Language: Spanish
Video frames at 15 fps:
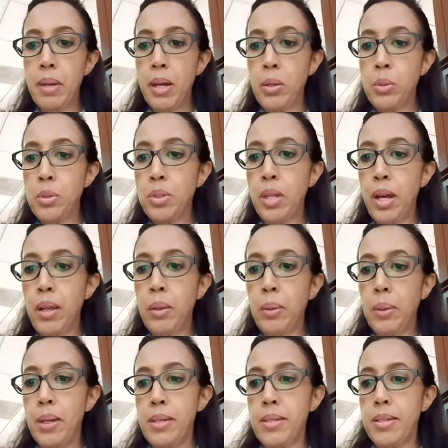me ha
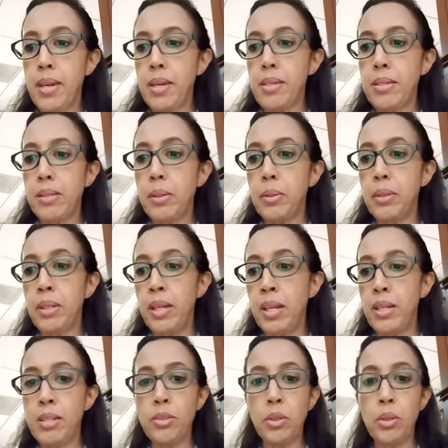gustado es que esto
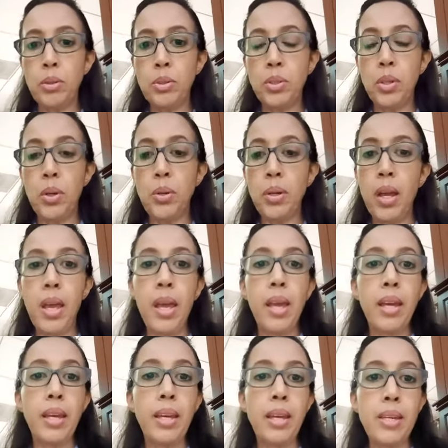tiene solución,
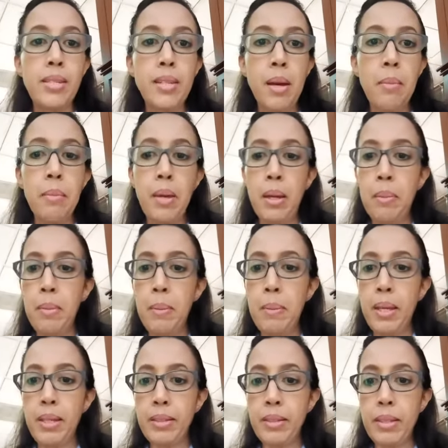que es cambiar mi
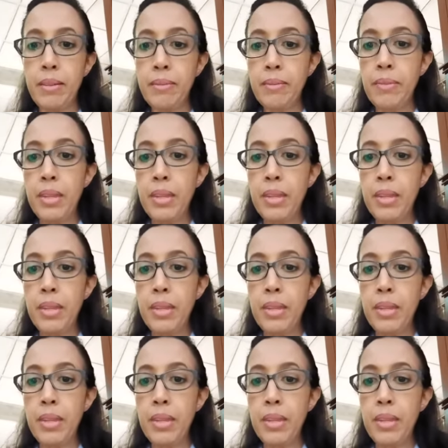mente.